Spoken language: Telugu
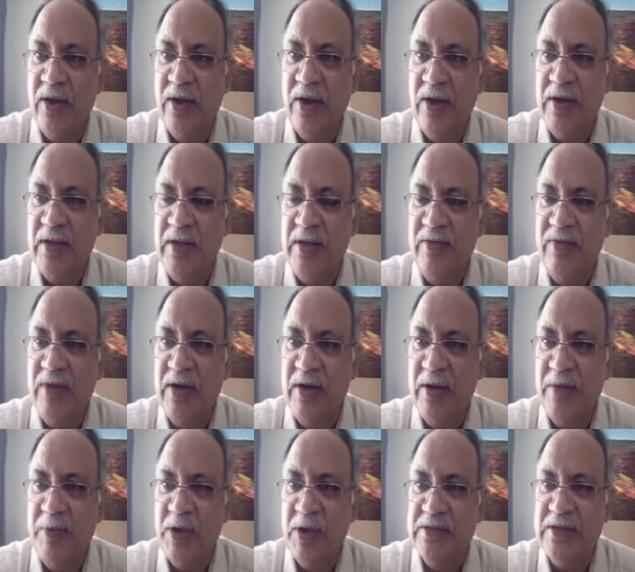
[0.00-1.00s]
ఆర్ ఈవెన్
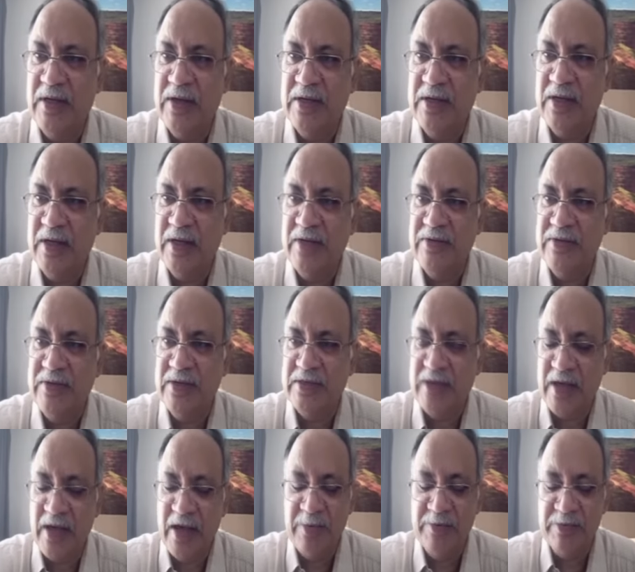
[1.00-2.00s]
డిపాజిటరీ సర్వీసెస్
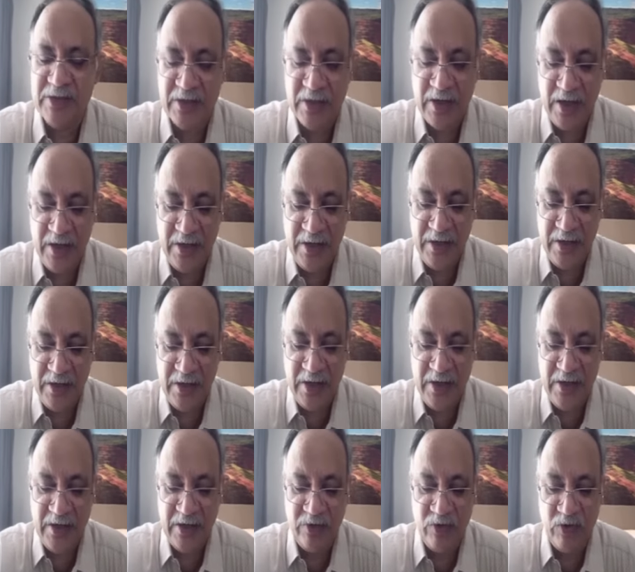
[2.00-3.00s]
స్టాంప్స్ కానీ
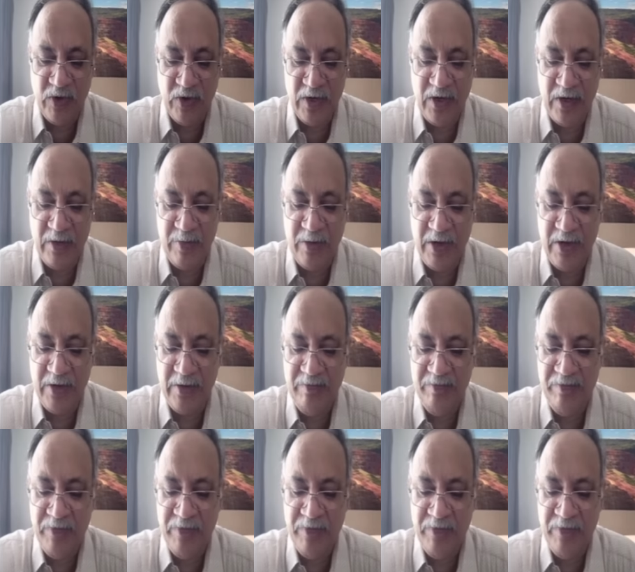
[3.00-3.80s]
ఇవన్నీ కూడా అనమాట